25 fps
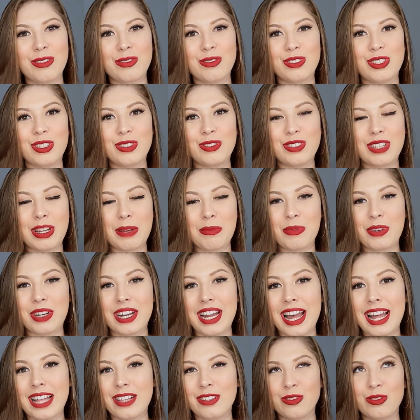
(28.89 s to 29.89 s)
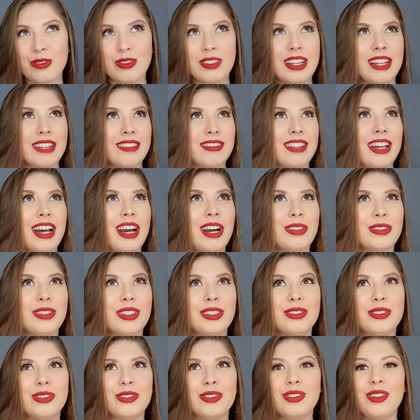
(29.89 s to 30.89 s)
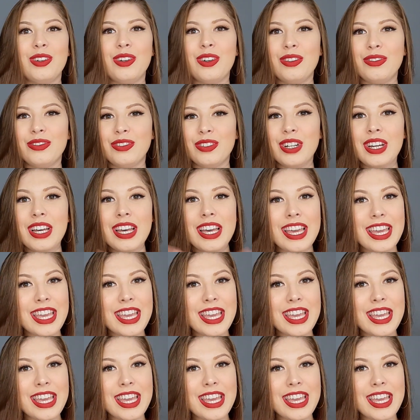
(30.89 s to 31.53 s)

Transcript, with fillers: no dia dos namorados, no Natal, no Ano Novo,